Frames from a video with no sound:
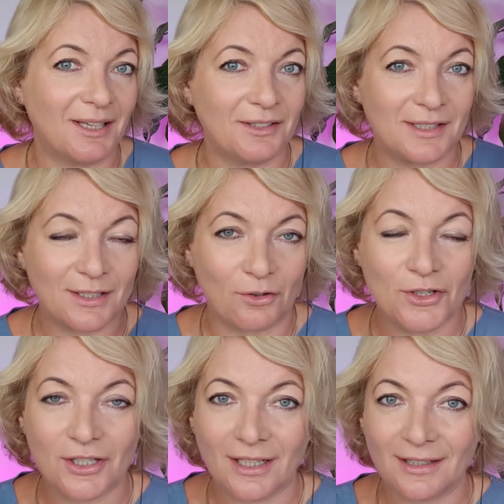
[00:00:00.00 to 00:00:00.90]
e,
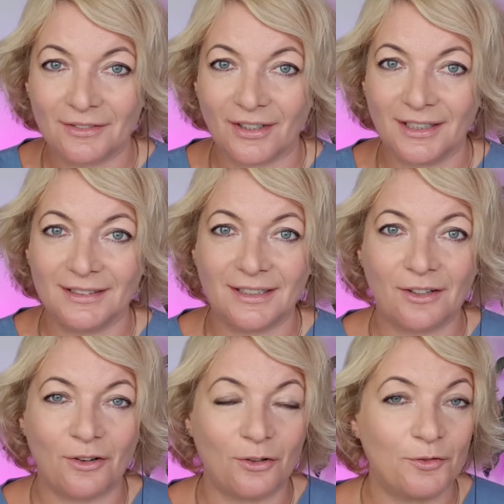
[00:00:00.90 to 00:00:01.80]
skończę nagrywanie
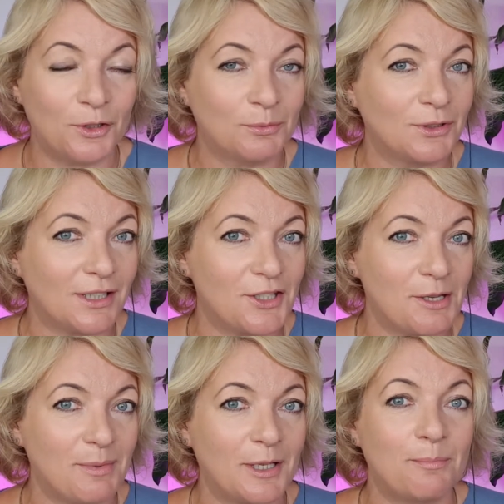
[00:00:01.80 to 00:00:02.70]
tego filmu dla
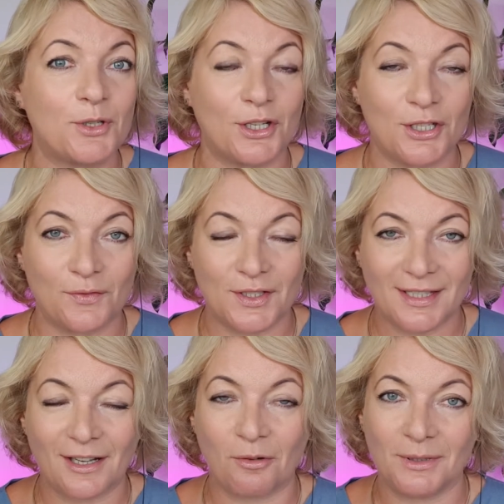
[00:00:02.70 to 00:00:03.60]
Ciebie, przejrzę
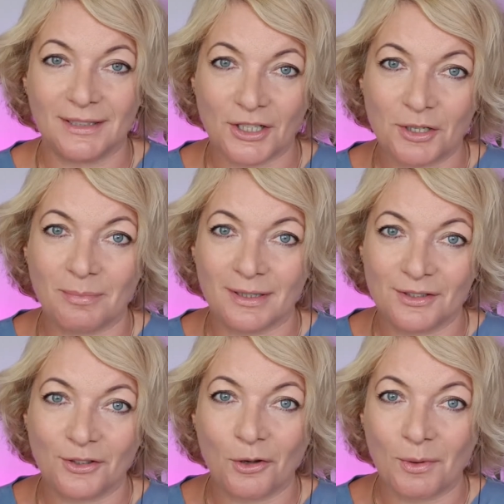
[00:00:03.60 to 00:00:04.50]
wszystkie komentarze
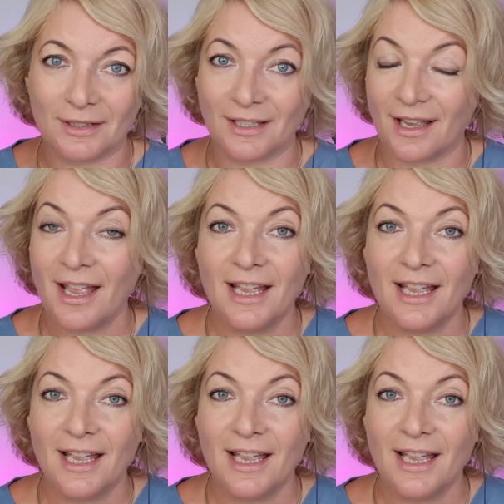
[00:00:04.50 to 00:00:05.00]
bardzo dokładnie